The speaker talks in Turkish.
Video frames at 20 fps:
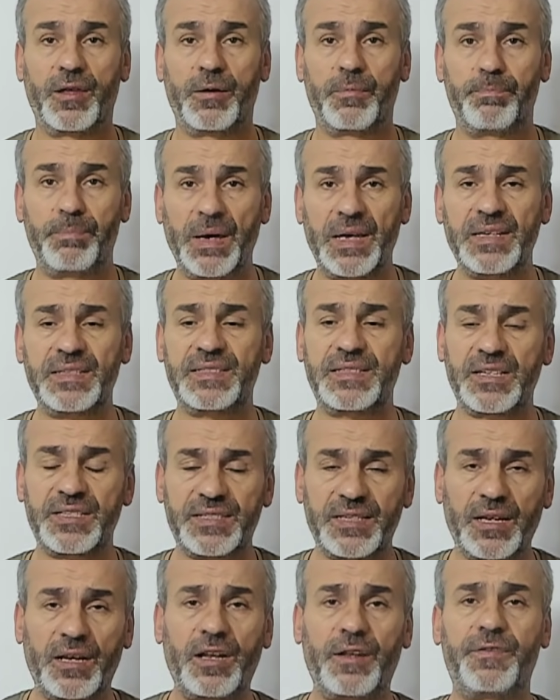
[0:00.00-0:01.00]
Ben size
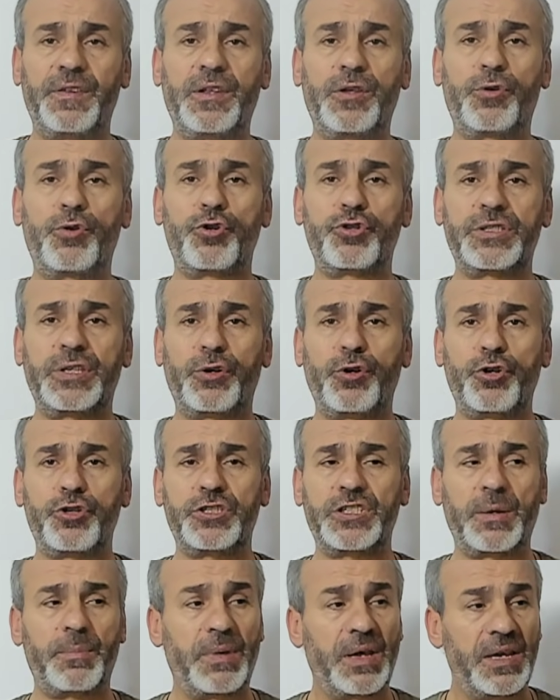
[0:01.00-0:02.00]
Selefi'yi
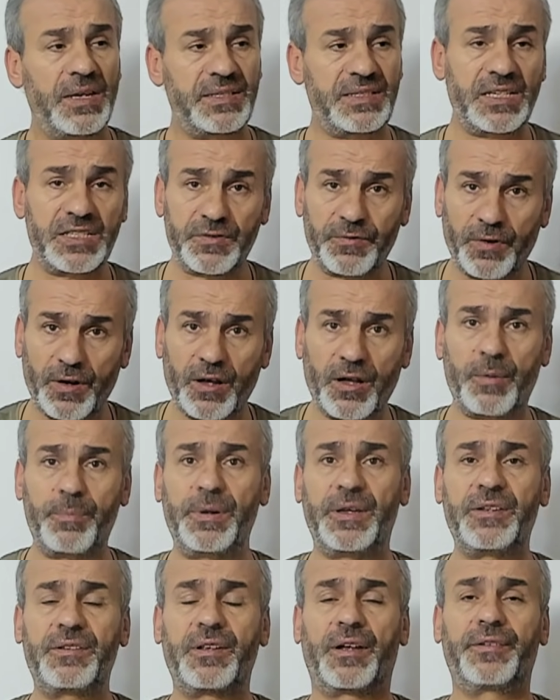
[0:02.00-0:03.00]
gösteriyorsam siz
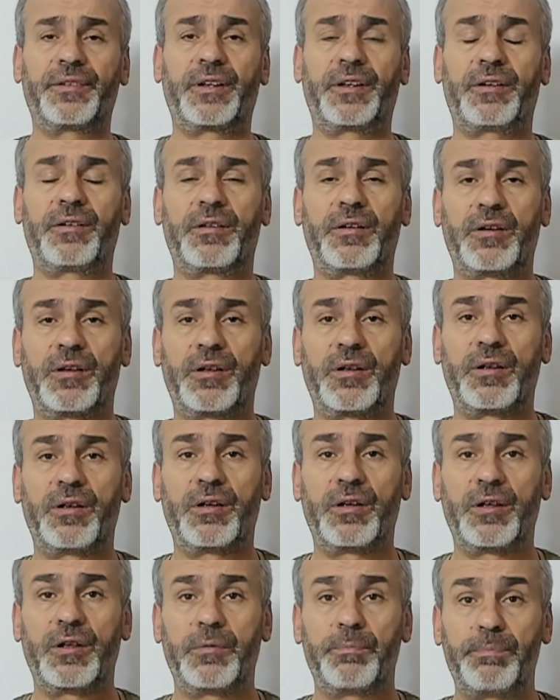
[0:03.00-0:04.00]
Vahabi'yi de anlayın.
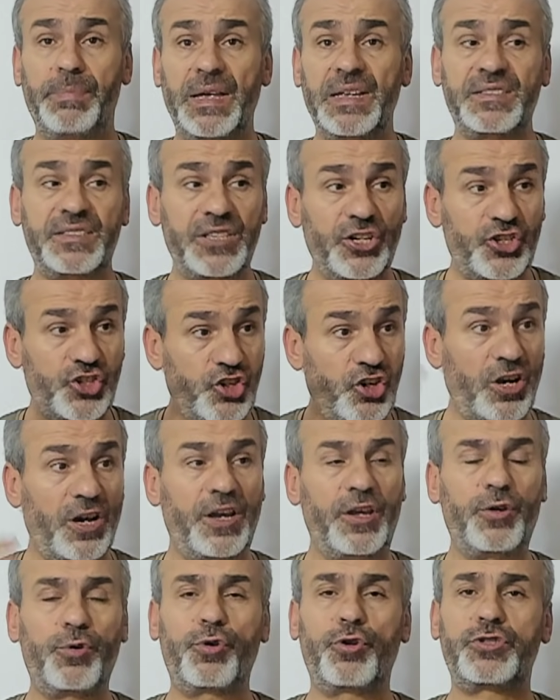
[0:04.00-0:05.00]
Ben size
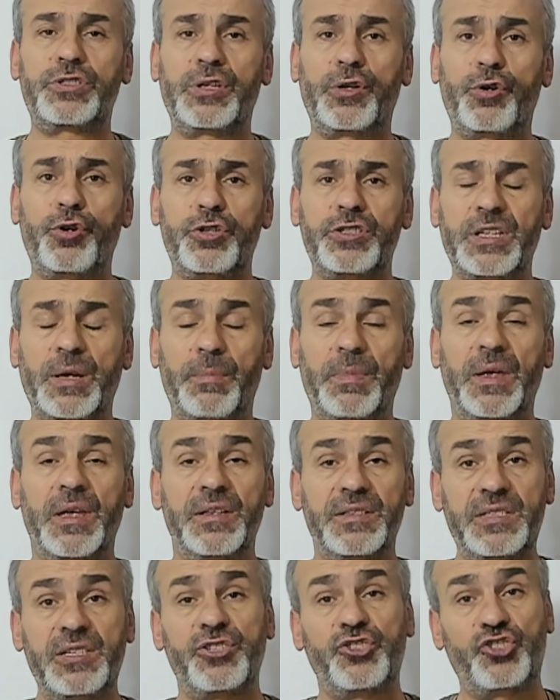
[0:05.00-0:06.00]
Şia'yı gösteriyorsam
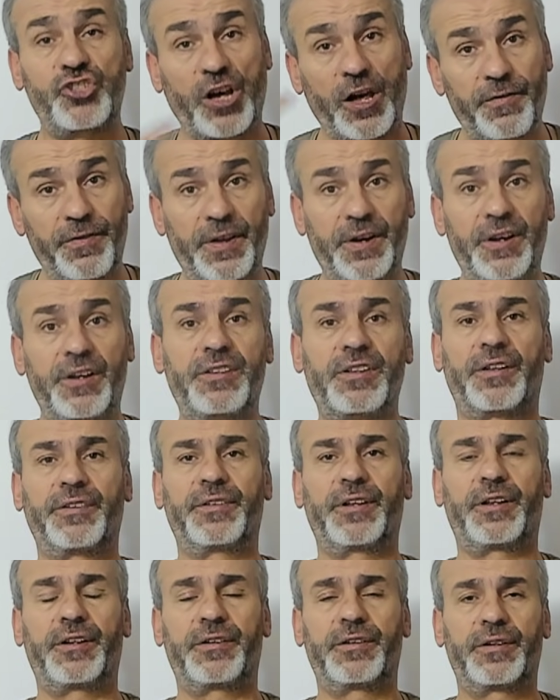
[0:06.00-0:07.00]
siz caferi de
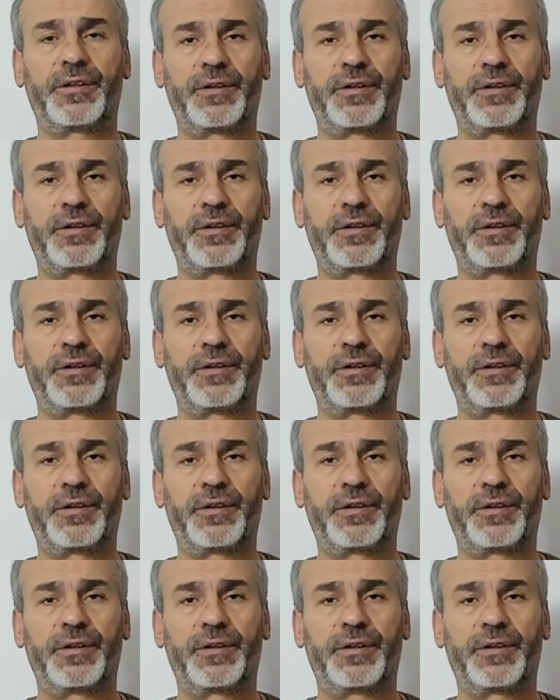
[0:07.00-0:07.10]
anlayın.